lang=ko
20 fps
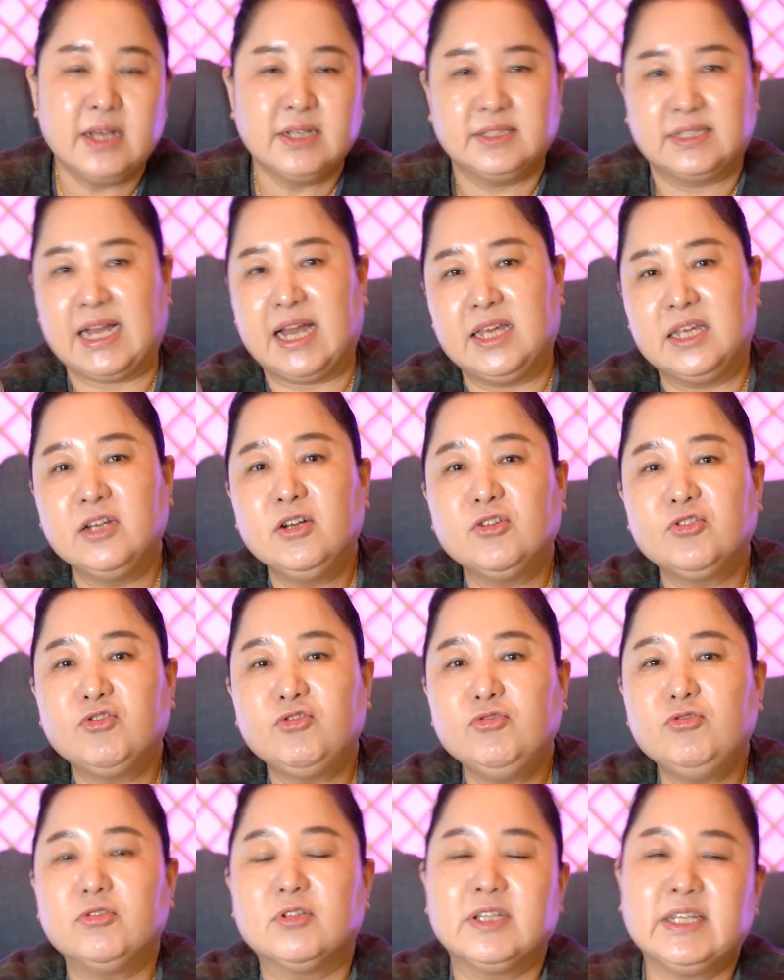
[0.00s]
자
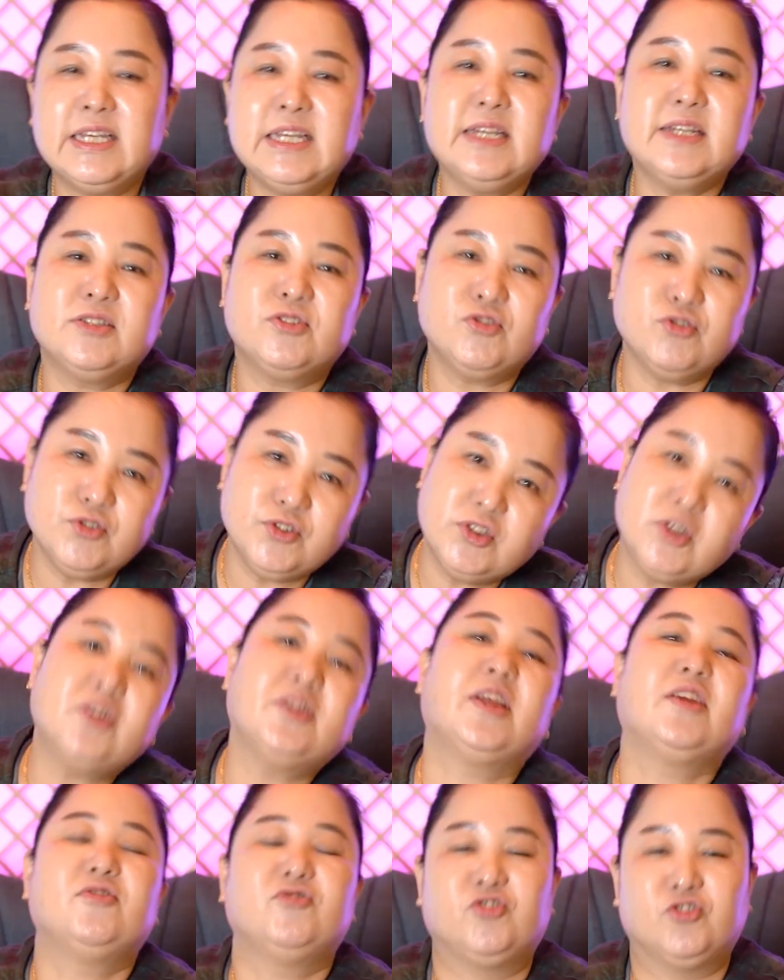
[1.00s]
이것도 키
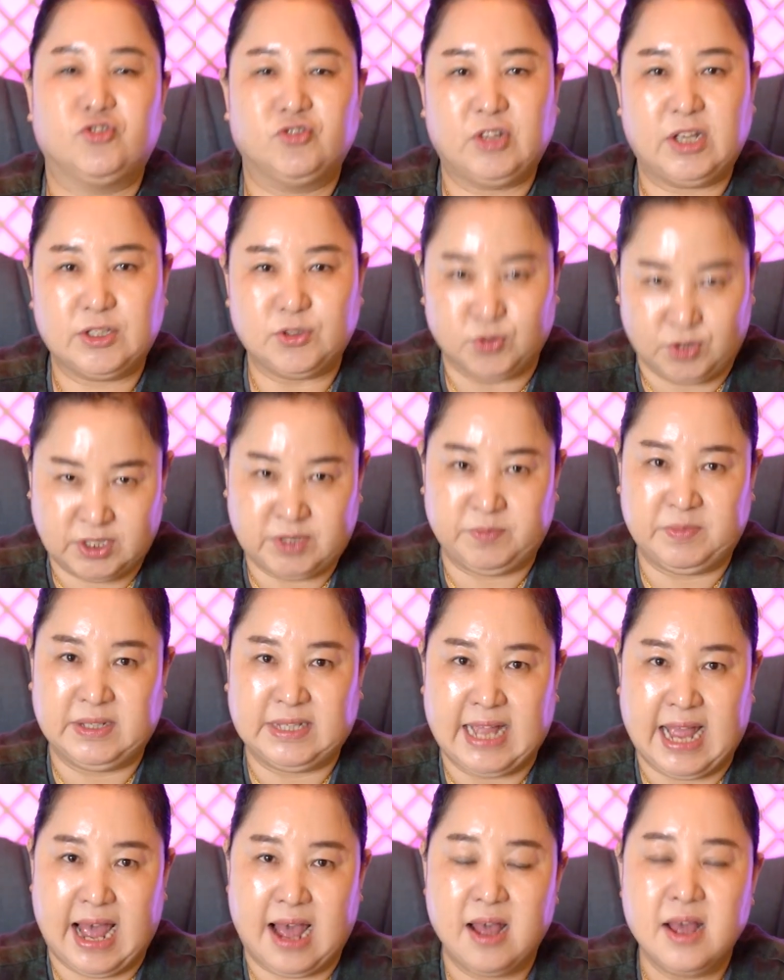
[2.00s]
순서대로 주는 게
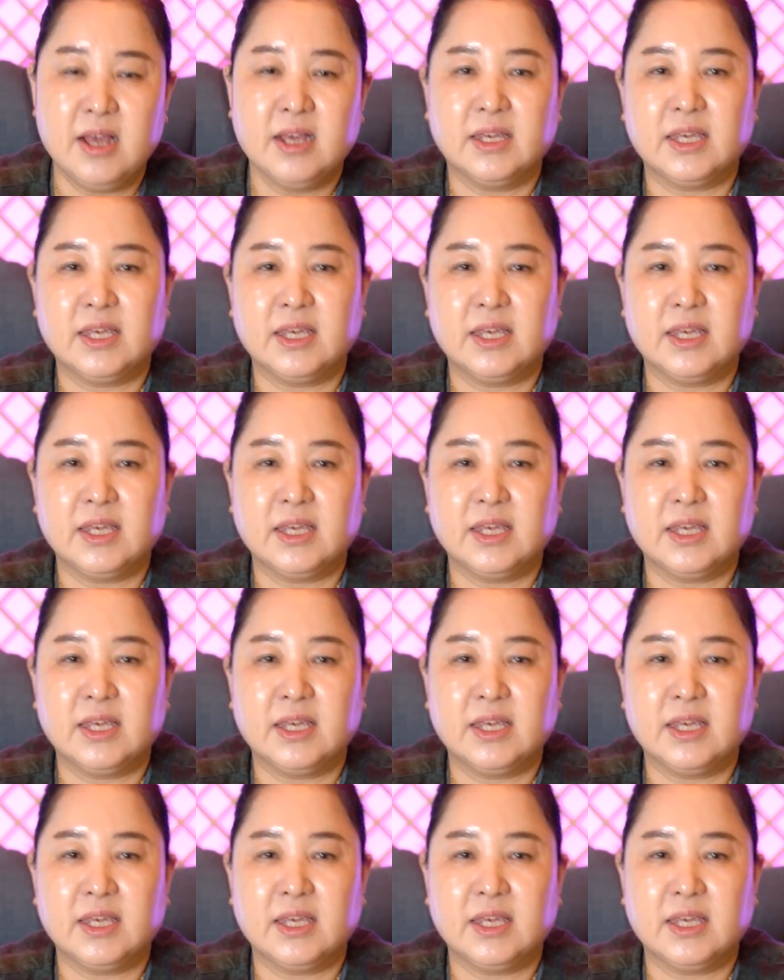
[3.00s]
좋습니다.